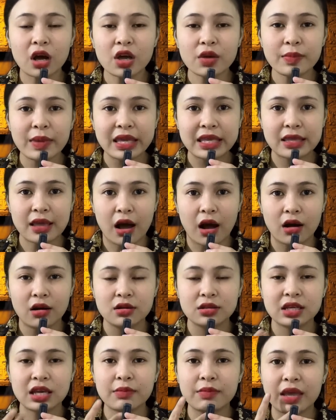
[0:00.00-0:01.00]
tới bây
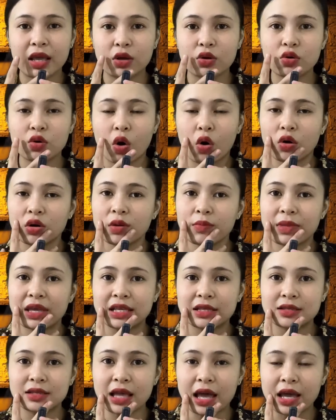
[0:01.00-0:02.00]
giờ cái miệng của cổ nó
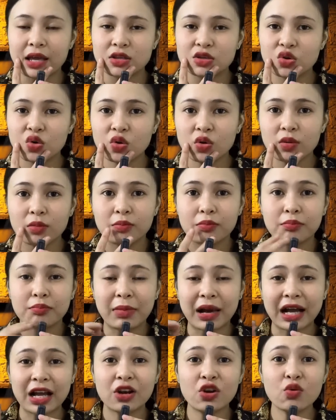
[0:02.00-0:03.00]
bị xệ xuống.
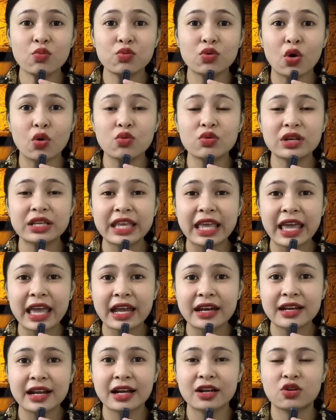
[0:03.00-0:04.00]
Mà cái lúc cổ
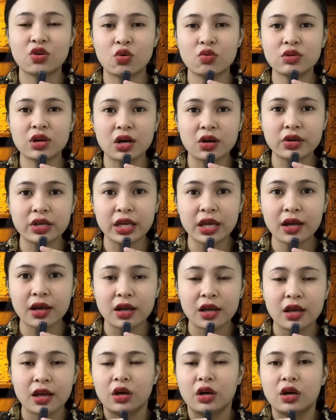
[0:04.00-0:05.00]
nhe răng cổ cười á,
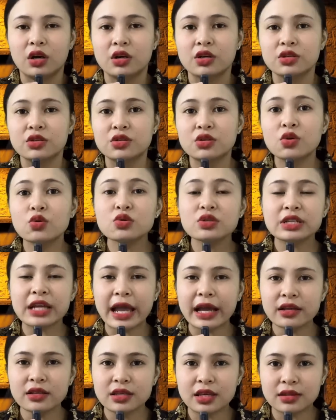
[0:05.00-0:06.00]
chú
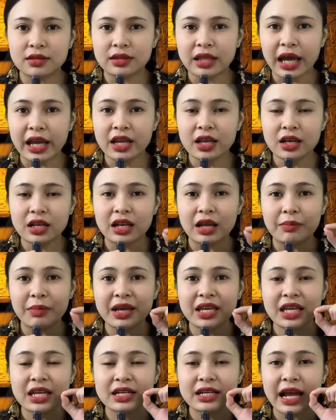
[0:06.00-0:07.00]
Sáng nhìn thấy là
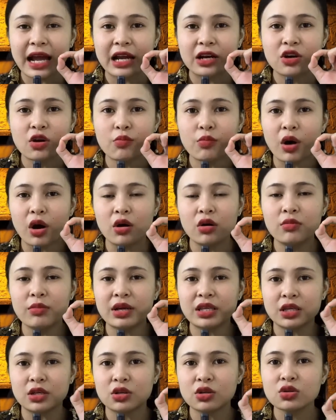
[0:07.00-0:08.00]
mấy cái răng nó bự
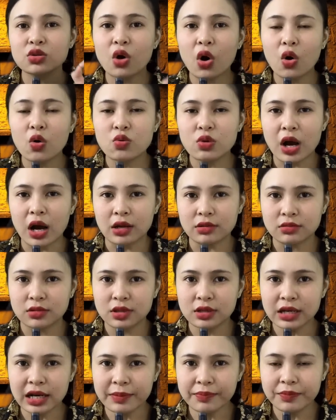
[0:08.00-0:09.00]
mà nhìn nó thô kệch
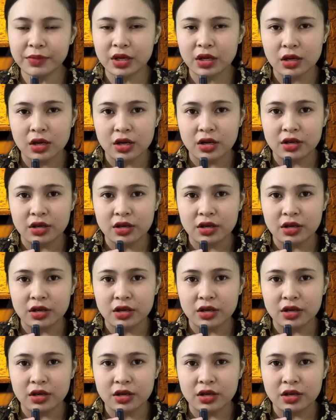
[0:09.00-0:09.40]
dữ lắm.